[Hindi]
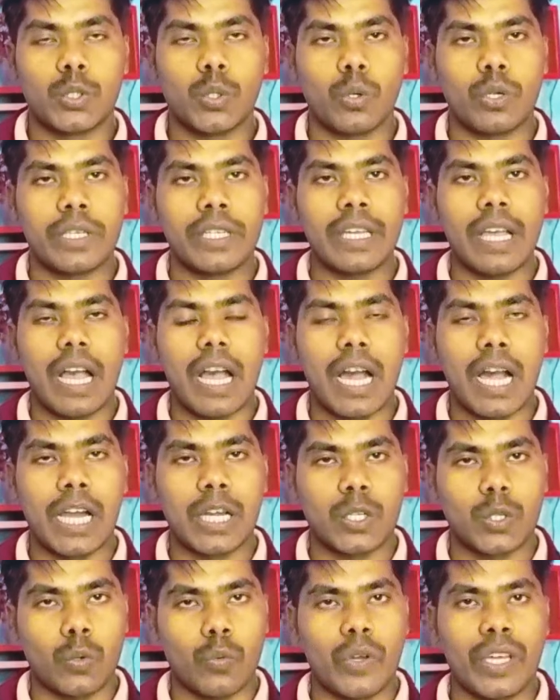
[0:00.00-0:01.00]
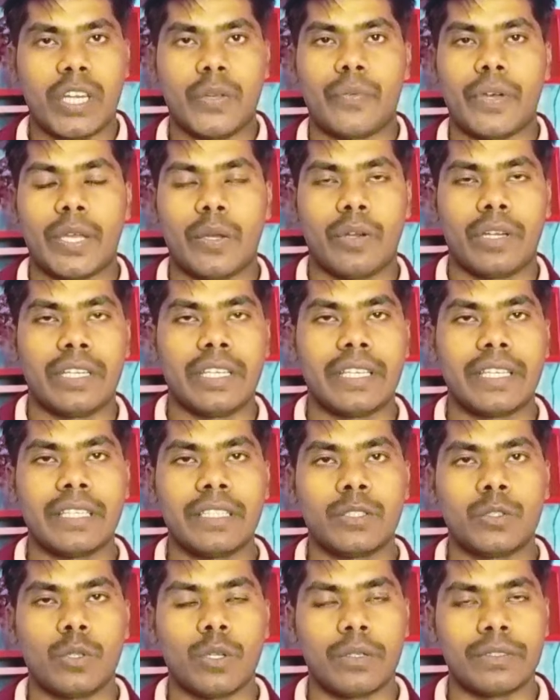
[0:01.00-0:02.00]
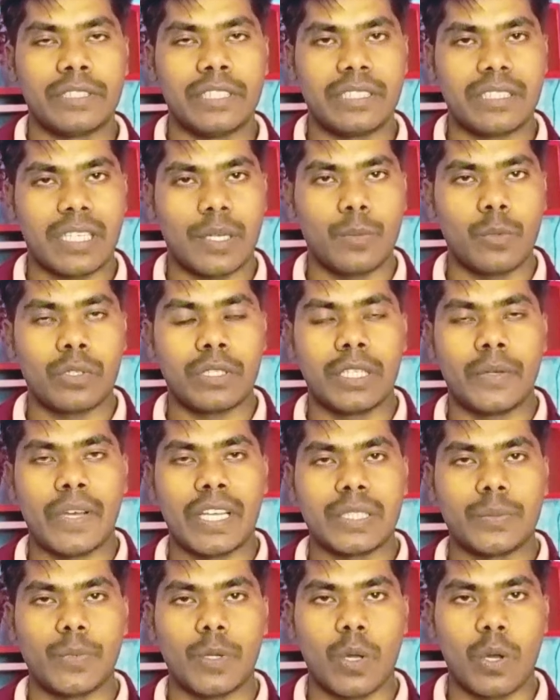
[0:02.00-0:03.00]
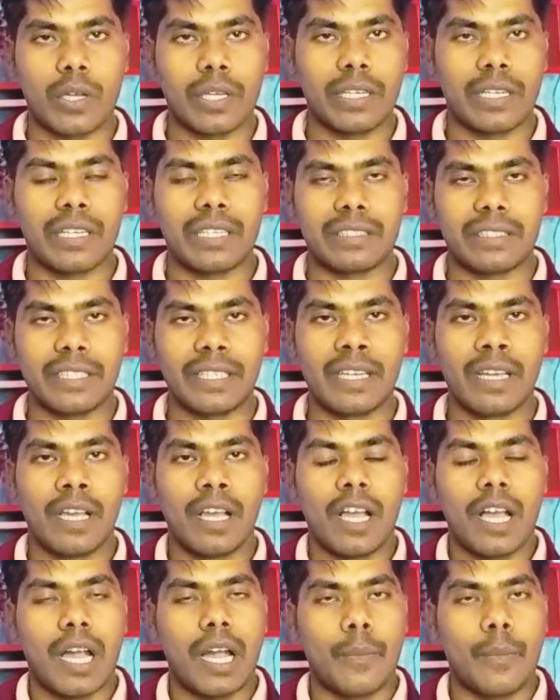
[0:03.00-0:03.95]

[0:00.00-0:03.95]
जो कि ऑटो वेरीफाई होगा यानी कि जो जिस तरह हम लोग डिवाइस में लॉग इन करते हैं